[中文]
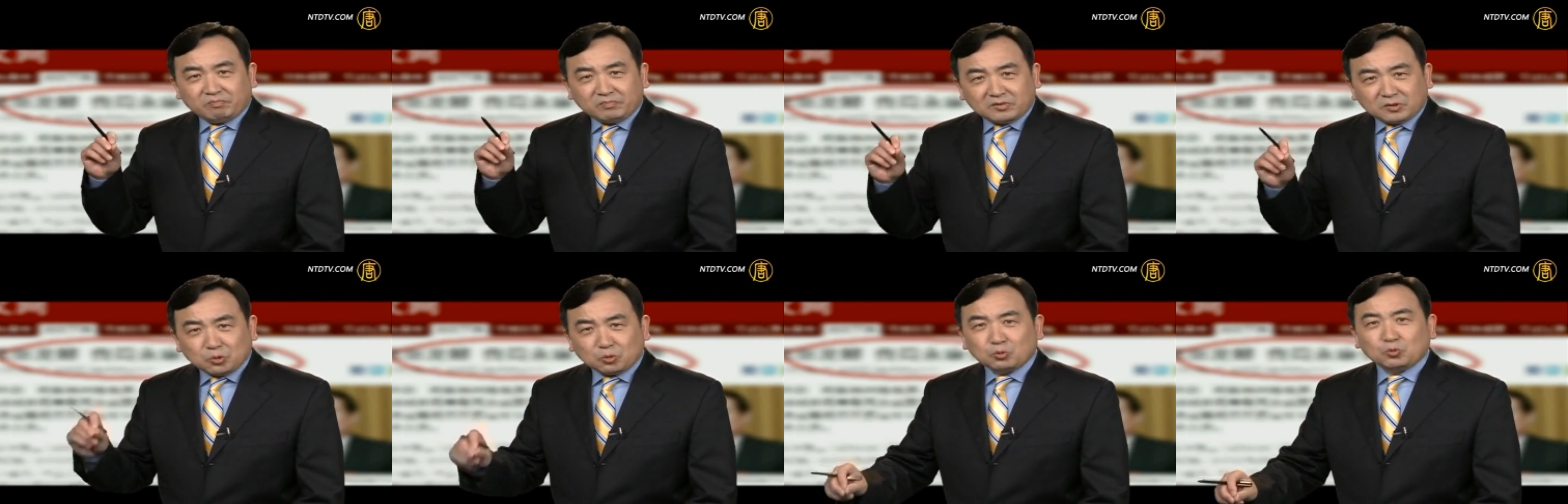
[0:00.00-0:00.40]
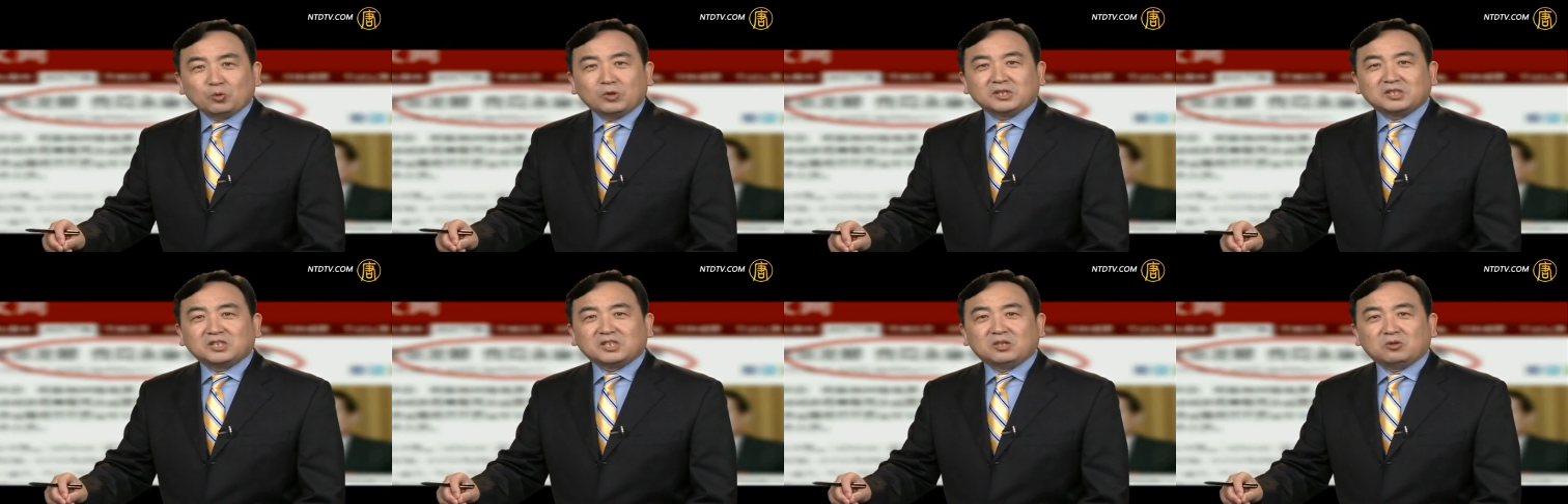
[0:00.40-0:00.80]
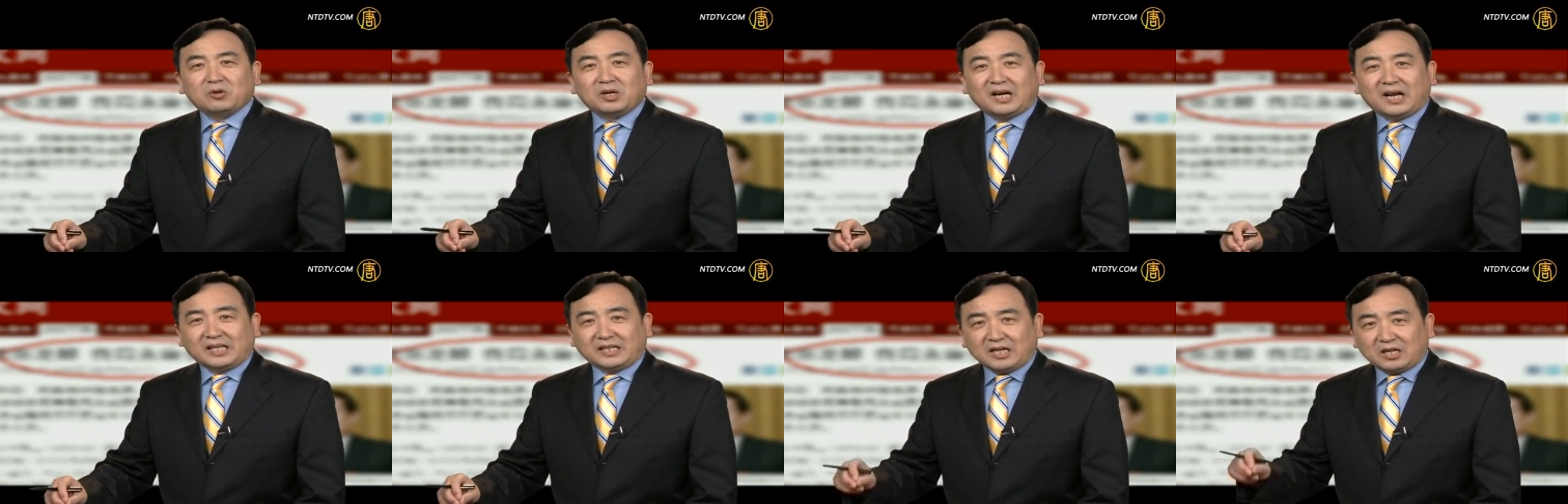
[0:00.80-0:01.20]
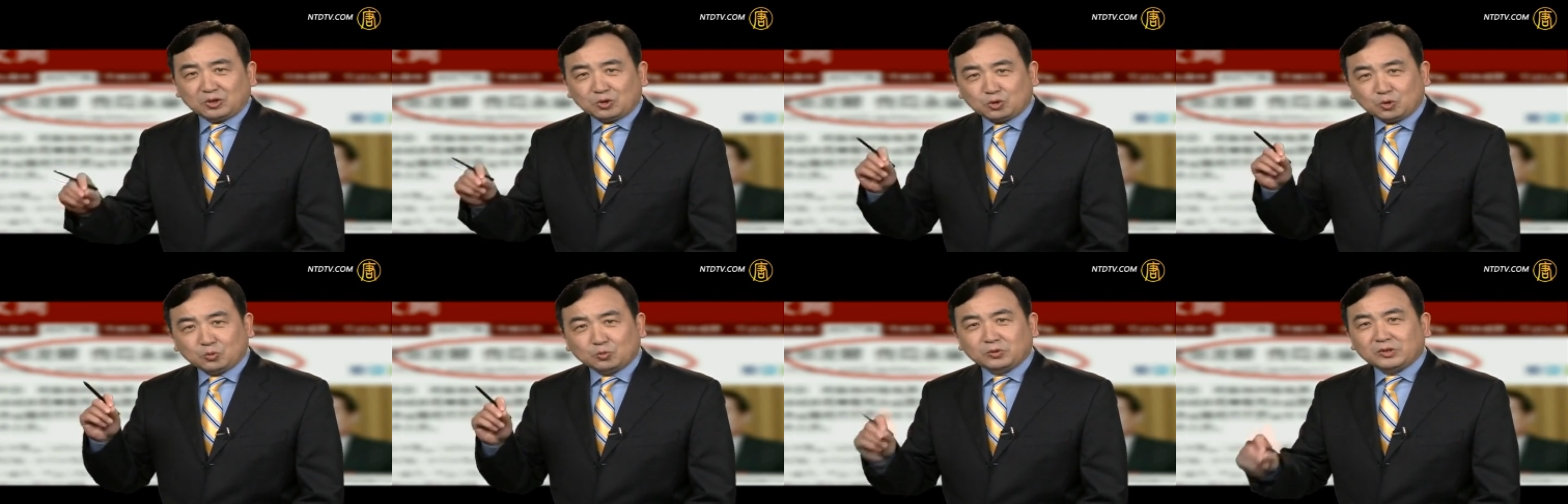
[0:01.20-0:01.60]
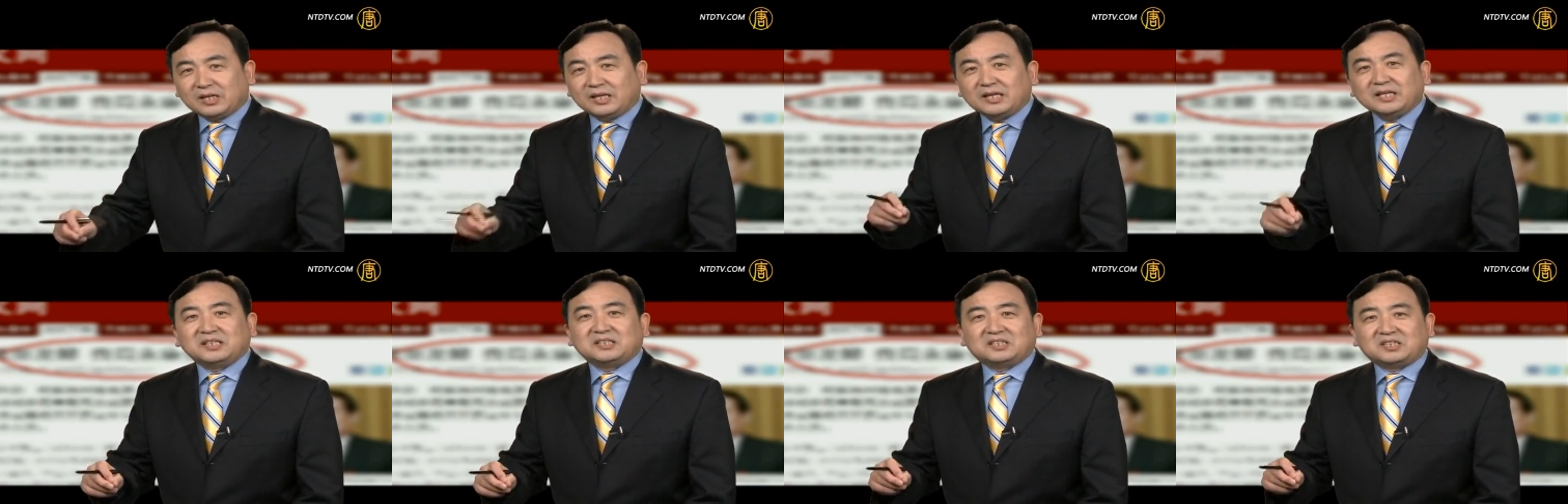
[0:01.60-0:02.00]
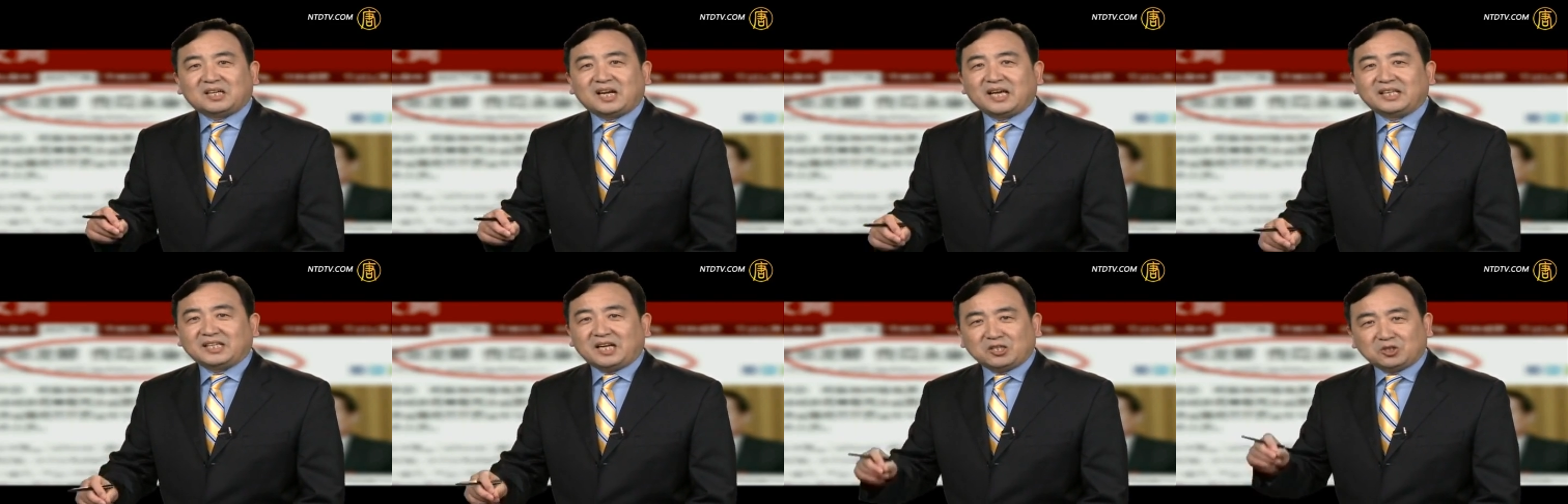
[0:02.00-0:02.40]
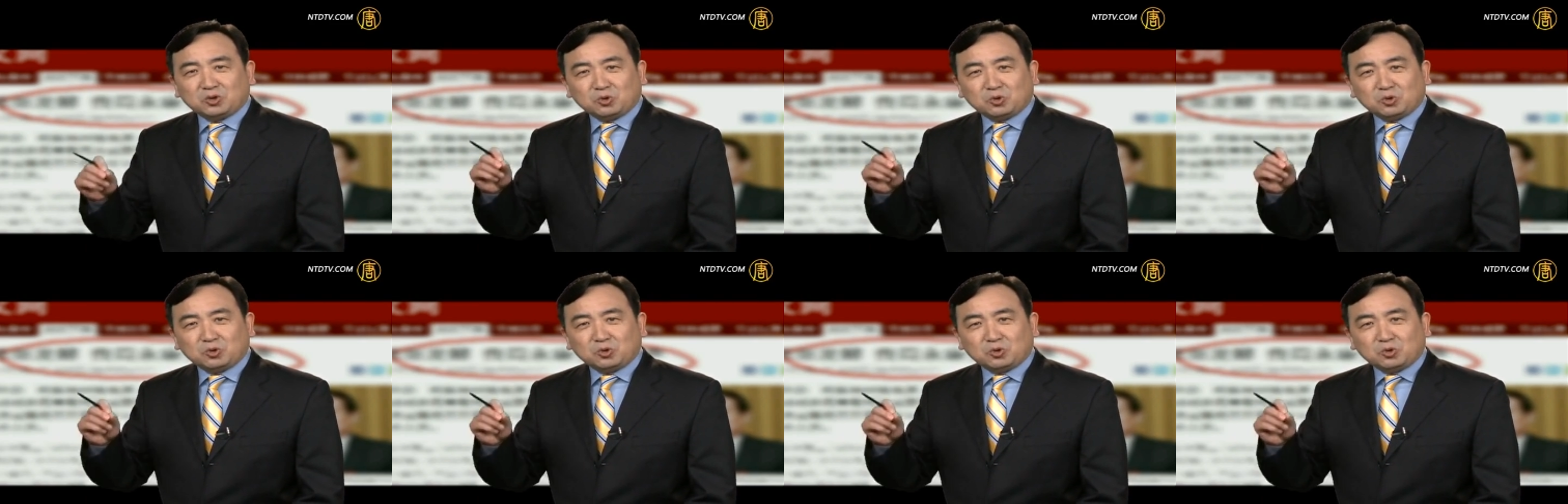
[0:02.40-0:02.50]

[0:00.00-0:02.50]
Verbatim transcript: 中国社会来讲，中国的历史来讲，